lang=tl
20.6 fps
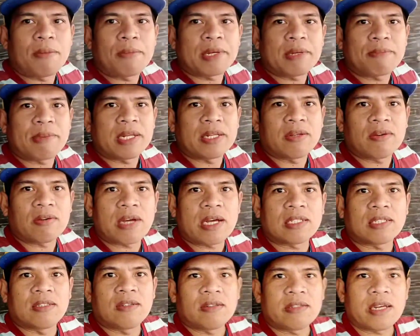naming video
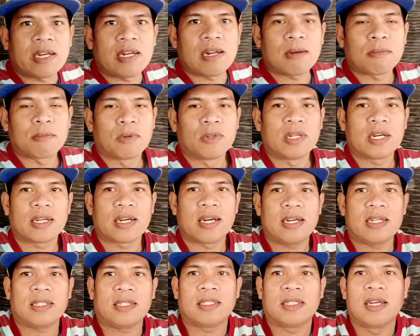guys, no? Yan lang muna
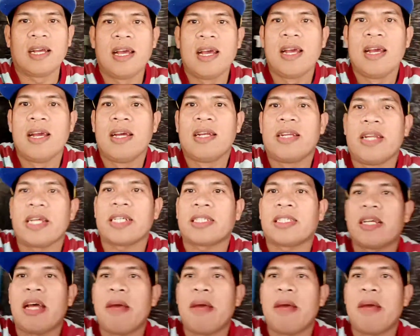guys. Next